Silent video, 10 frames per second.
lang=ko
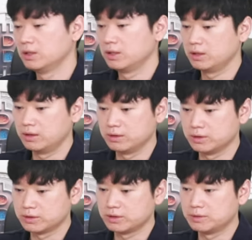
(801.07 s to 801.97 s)
예를
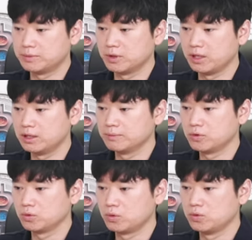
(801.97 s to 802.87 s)
들어서 뭐 랜딩
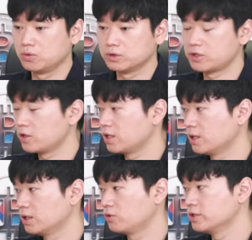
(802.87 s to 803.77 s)
프로토콜을 설계를
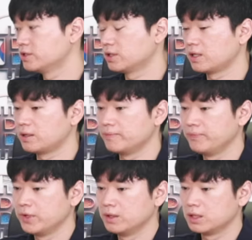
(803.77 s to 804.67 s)
한다고 했을 때
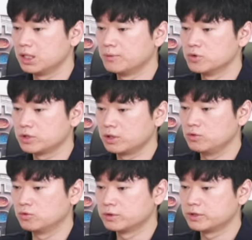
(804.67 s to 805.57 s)
기본적인
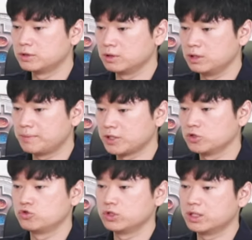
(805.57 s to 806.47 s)
유동성이
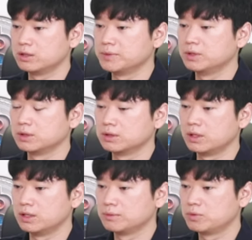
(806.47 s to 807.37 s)
받쳐주지 않으면 그
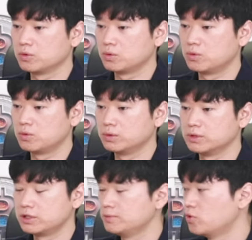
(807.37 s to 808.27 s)
랜딩 프로토콜은
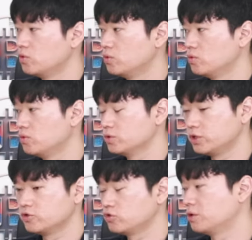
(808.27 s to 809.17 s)
쓸
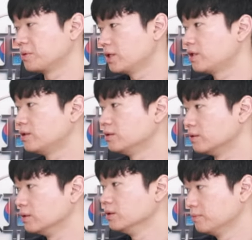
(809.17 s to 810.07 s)
수가 없게
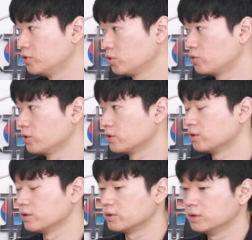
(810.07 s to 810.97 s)
되는 프로토콜이거든요.